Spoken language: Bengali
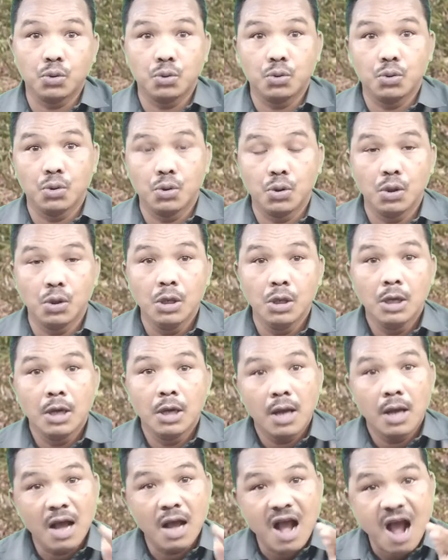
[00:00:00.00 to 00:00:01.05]
তথ্য
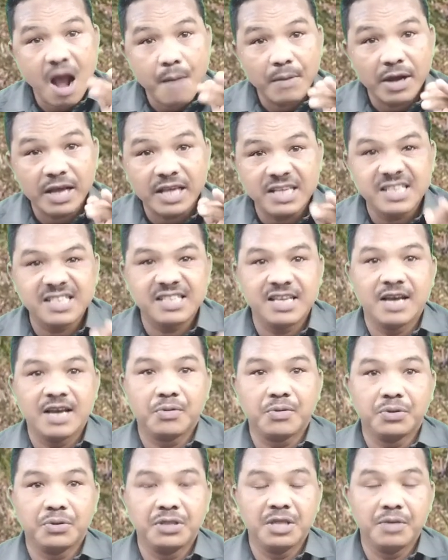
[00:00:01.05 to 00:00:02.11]
আমাকে শেয়ার
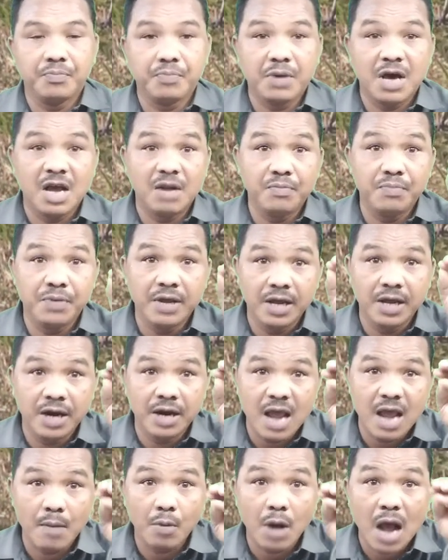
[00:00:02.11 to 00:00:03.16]
করতে পারবেন
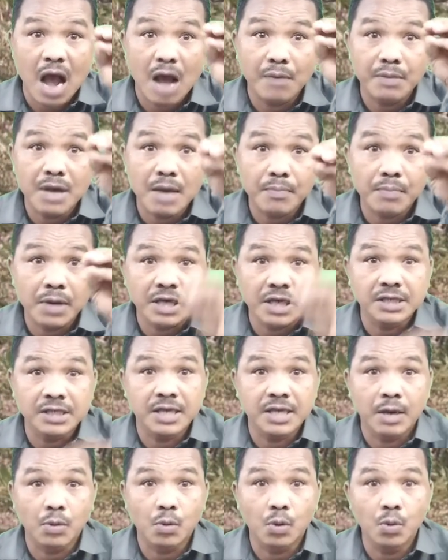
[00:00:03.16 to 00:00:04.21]
এবং আমি আপনাকে
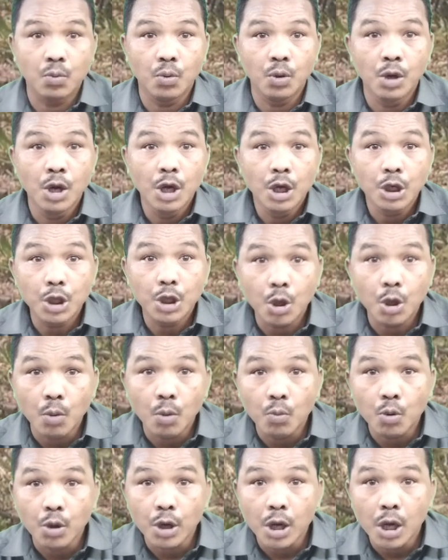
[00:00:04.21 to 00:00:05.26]
শেয়ার করব
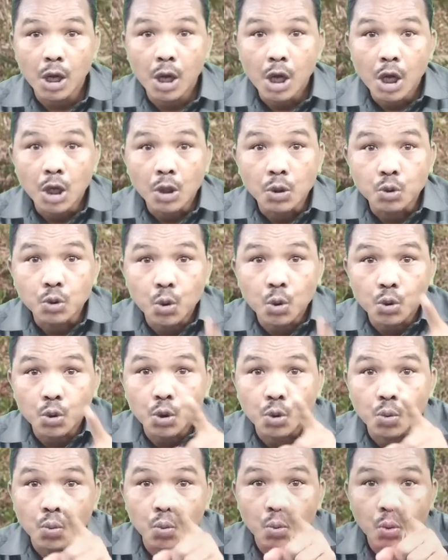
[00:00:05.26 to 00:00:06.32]
কিরকম করে
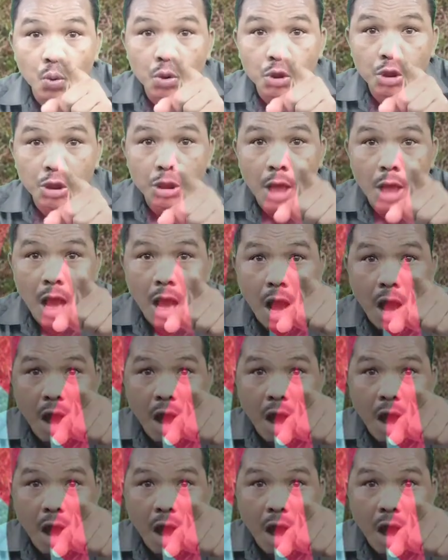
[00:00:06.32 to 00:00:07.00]
যদি কোনো দিন